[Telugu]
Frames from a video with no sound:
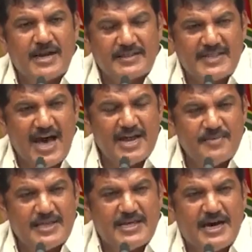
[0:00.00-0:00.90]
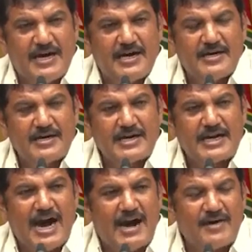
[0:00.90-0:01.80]
మరి దాని మీద
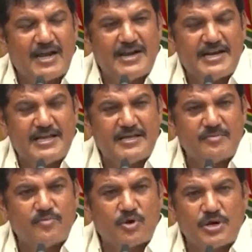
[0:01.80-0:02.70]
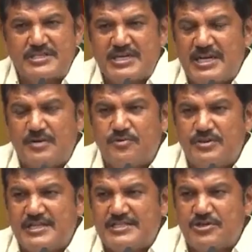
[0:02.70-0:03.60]
కావాలని బురజల్లే
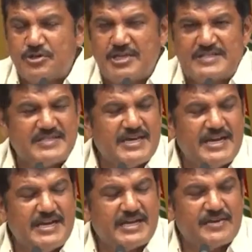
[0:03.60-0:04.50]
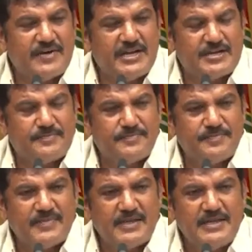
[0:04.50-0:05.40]
ఉద్దేశంతోనే సిఐడికి వేయటం
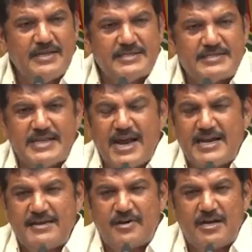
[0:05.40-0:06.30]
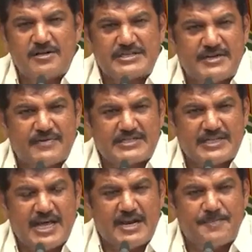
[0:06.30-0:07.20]
సిఐడి వాళ్ళు
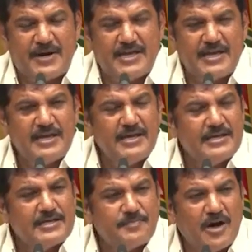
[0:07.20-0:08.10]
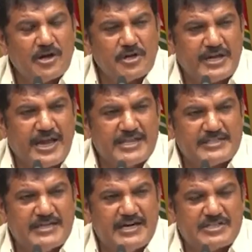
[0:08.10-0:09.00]
సంవత్సరాల పడి పాటు
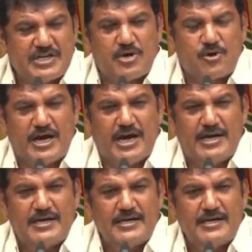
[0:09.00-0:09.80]
కేసు నడిచినా కూడా